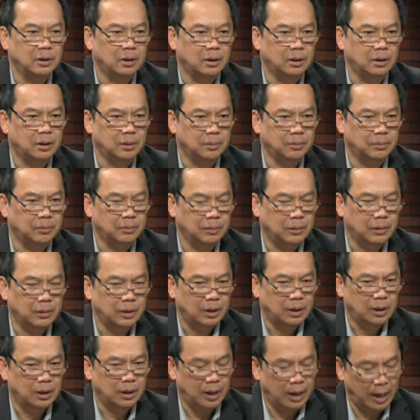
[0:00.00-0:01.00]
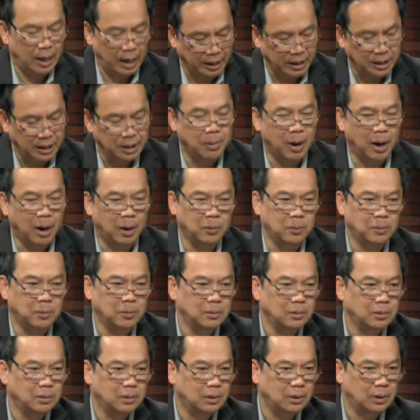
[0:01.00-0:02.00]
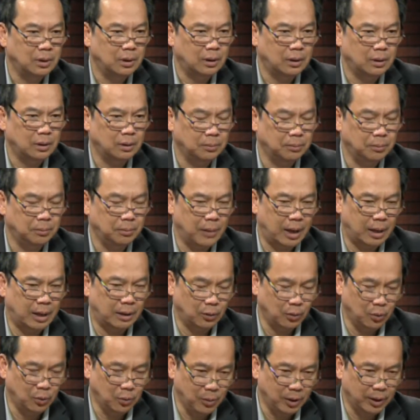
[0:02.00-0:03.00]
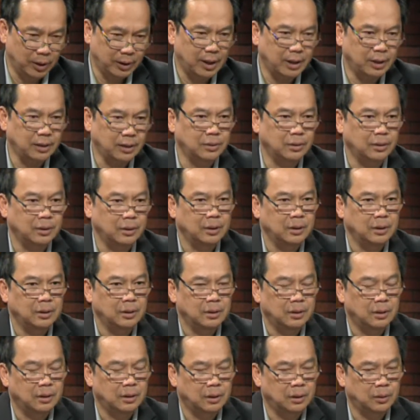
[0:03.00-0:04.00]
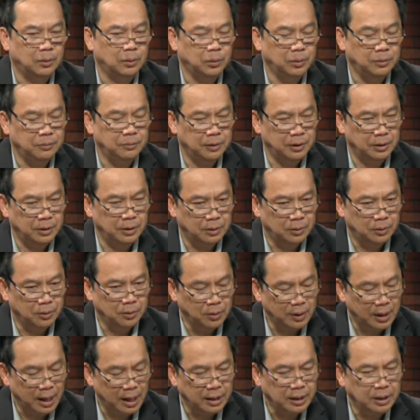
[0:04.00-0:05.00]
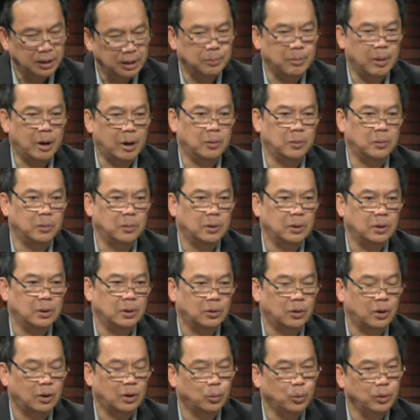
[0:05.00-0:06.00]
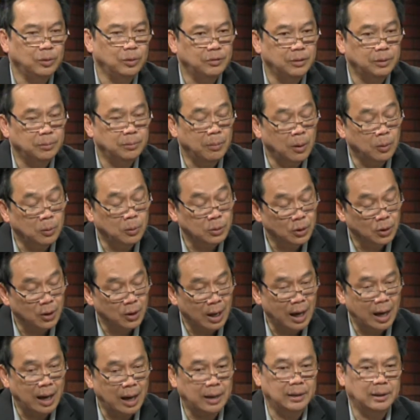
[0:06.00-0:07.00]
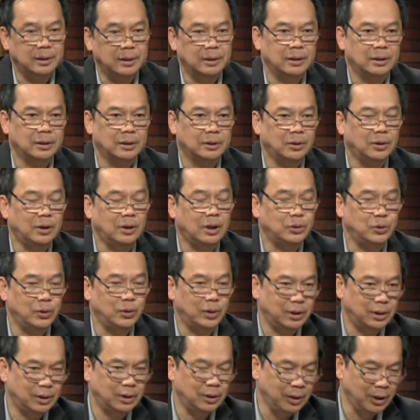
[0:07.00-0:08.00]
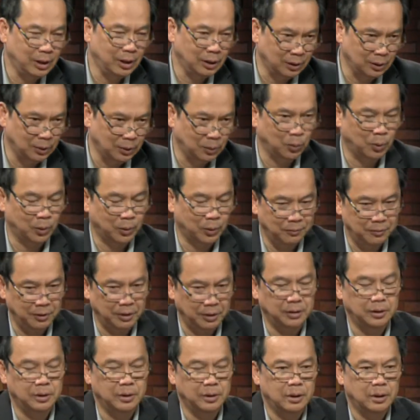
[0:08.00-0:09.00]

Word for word: uh, hãy đi bầu À, bằng đủ mọi cách à, quý vị cố gắng đi bầu còn quý vị bầu cho ai đó là chuyện riêng tư của quý vị